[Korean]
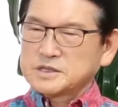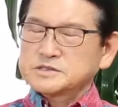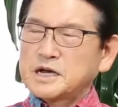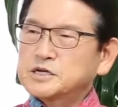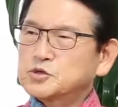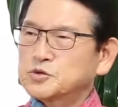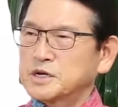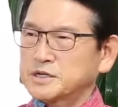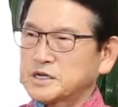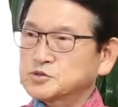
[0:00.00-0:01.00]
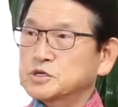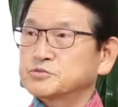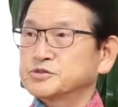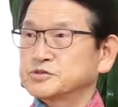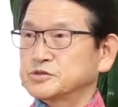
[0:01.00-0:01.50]
4년 동안 계속
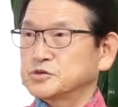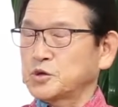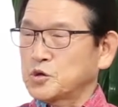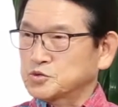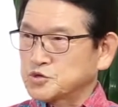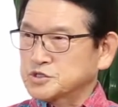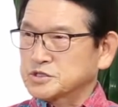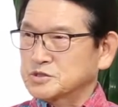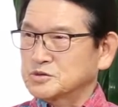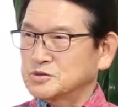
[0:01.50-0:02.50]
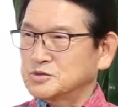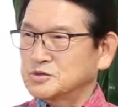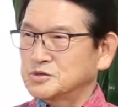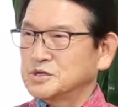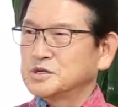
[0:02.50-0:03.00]
이분들 교육도
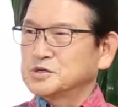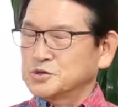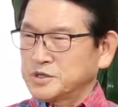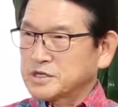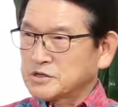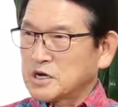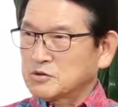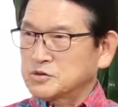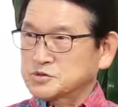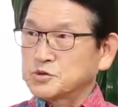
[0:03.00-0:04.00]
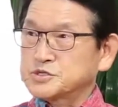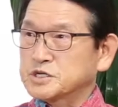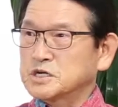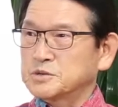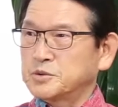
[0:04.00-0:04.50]
시키고 노래도 하고 좋은
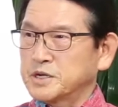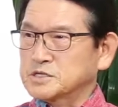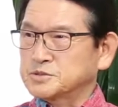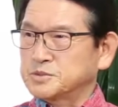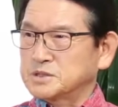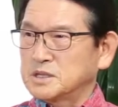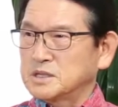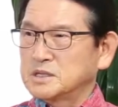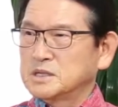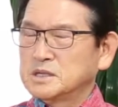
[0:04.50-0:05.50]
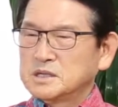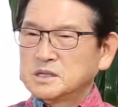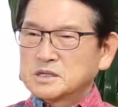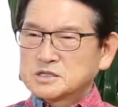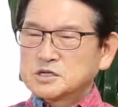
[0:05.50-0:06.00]
시간을 보냈습니다.
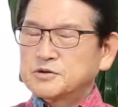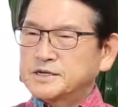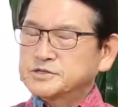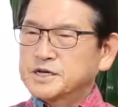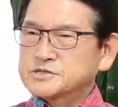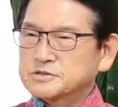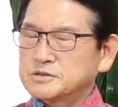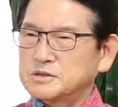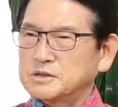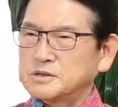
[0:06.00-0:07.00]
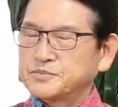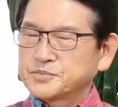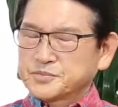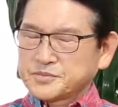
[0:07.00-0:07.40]
그런 과정에서